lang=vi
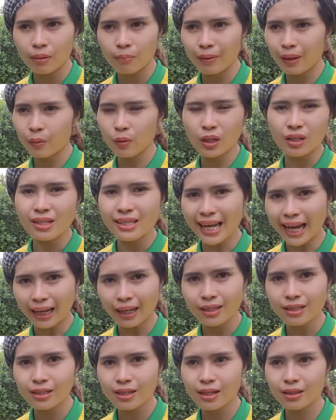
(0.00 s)
méo thì nó dạt hết
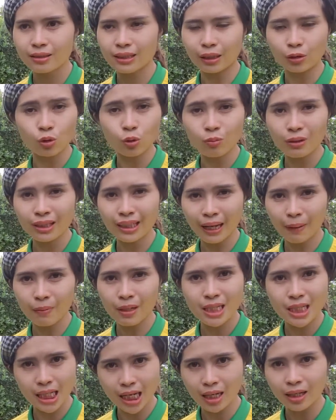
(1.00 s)
trơn, sạc xuống mít kem hết
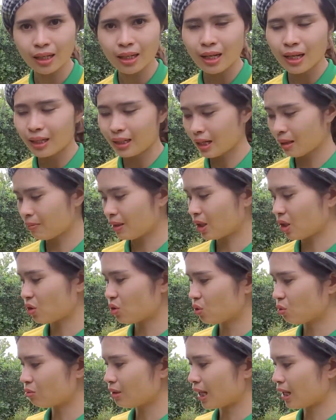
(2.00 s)
trơn. Nên bà con
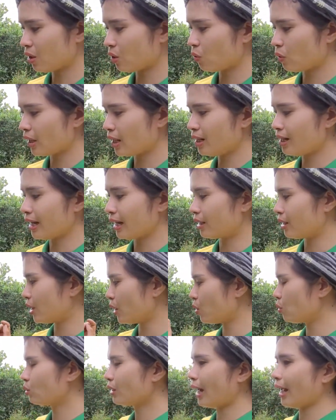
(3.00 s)
chúng ta lưu ý là
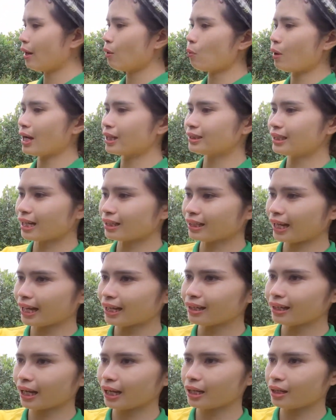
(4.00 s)
nếu thấy quan sát thấy
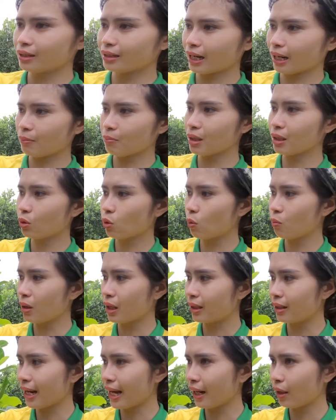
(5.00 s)
cây trái mít của
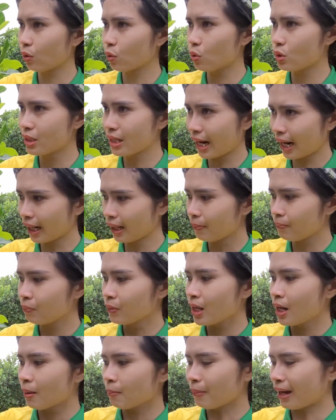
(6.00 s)
mình đang nuôi trái
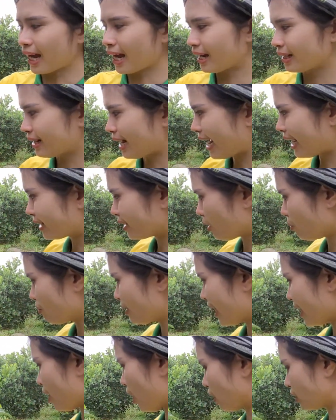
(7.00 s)
mà đang trong
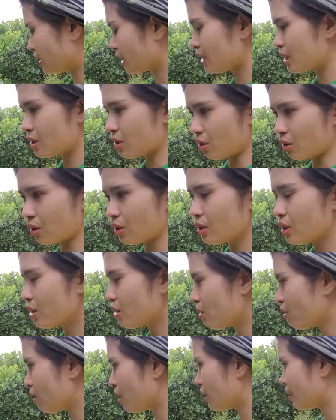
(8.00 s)
giai đoạn sinh trưởng
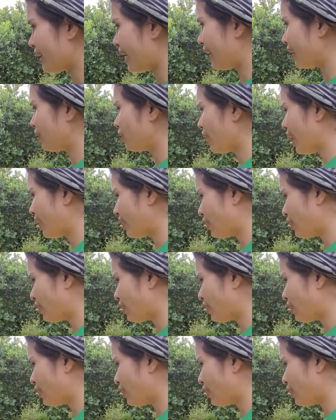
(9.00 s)
chưa, đang